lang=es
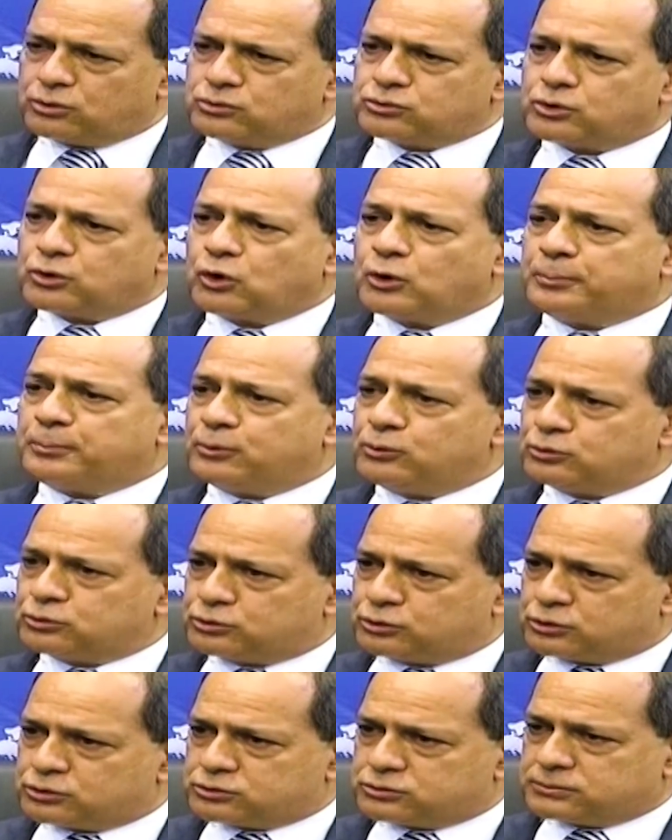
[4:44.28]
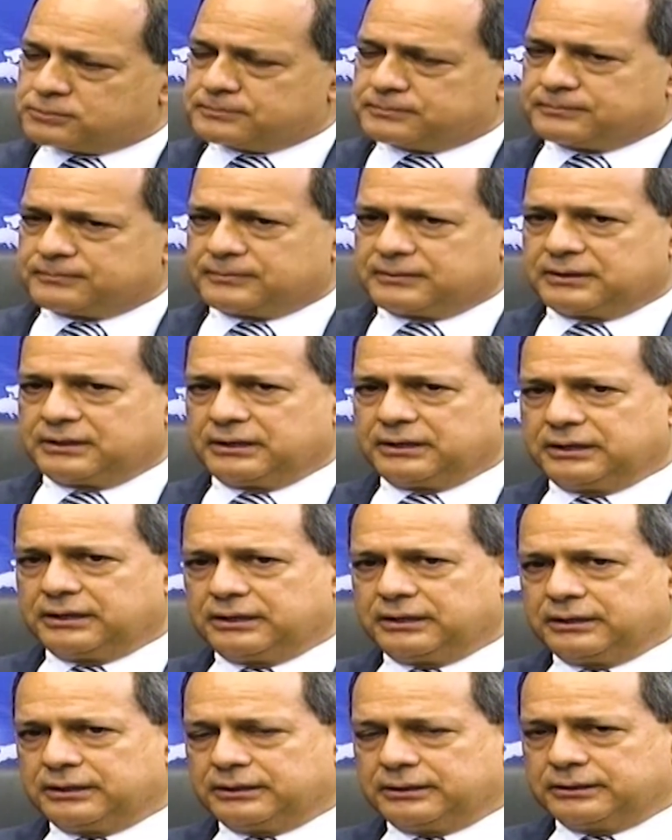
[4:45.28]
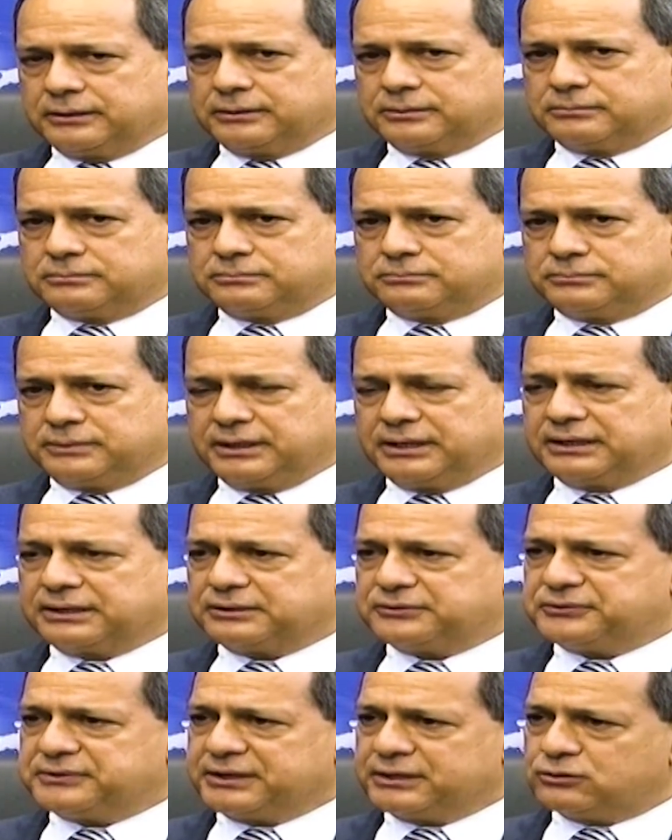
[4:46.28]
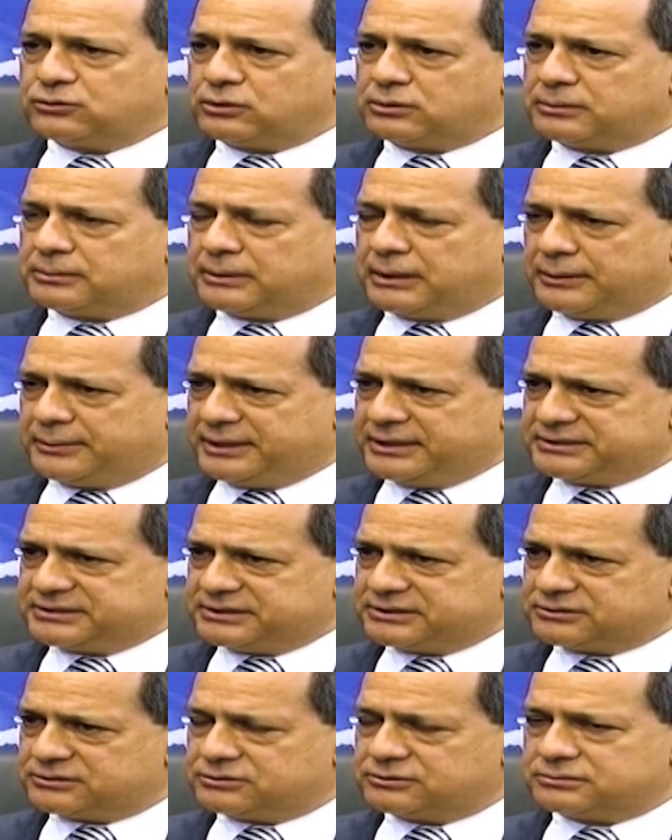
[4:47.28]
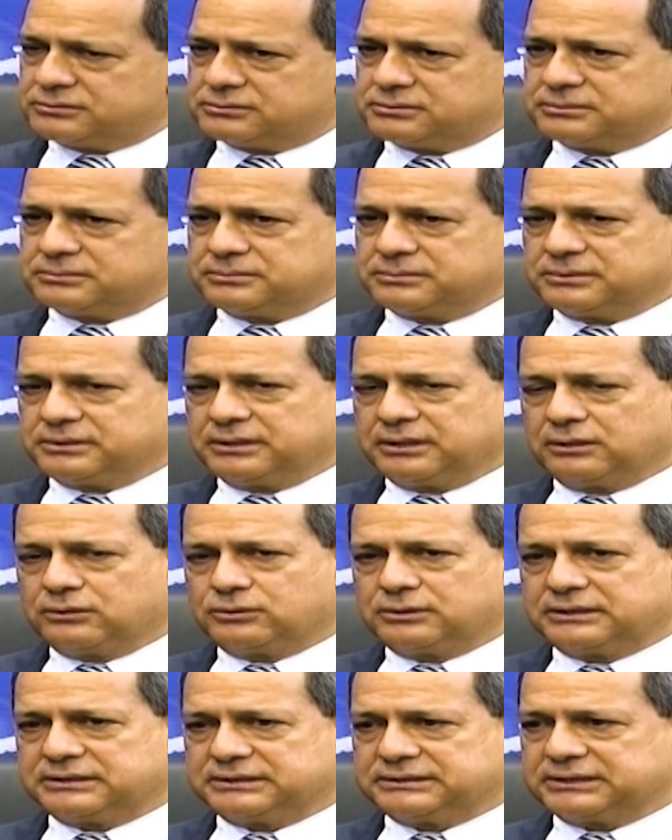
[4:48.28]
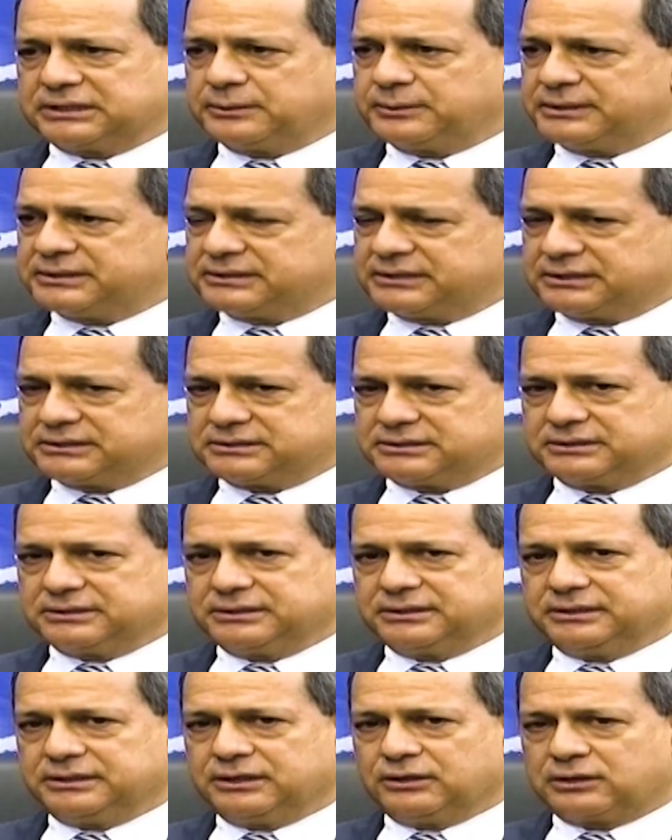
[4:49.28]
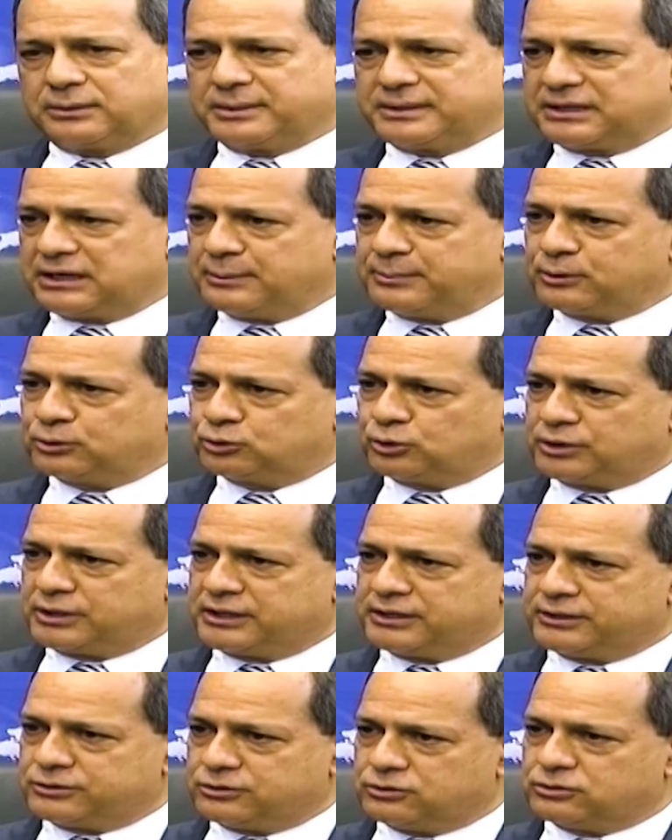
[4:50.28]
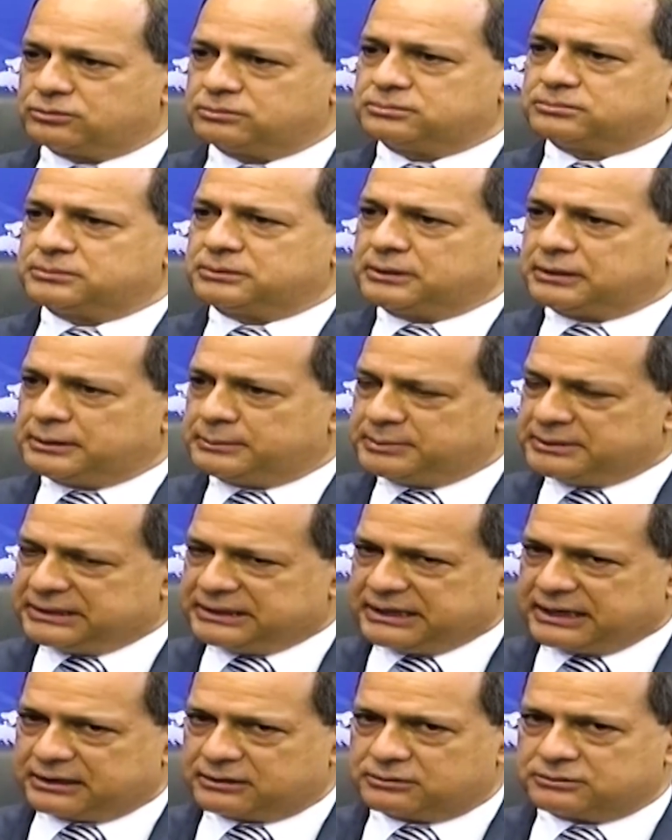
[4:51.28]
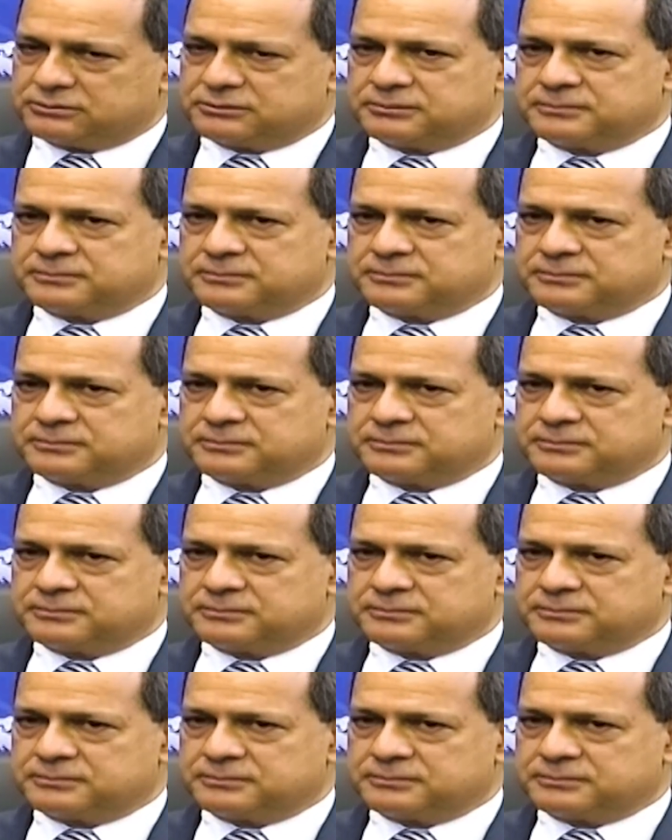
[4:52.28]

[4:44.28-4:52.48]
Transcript: uno de los puntos que me he referido a veces, ¿no? En algunas entrevistas, y ahora me da la oportunidad de yo explicarlo,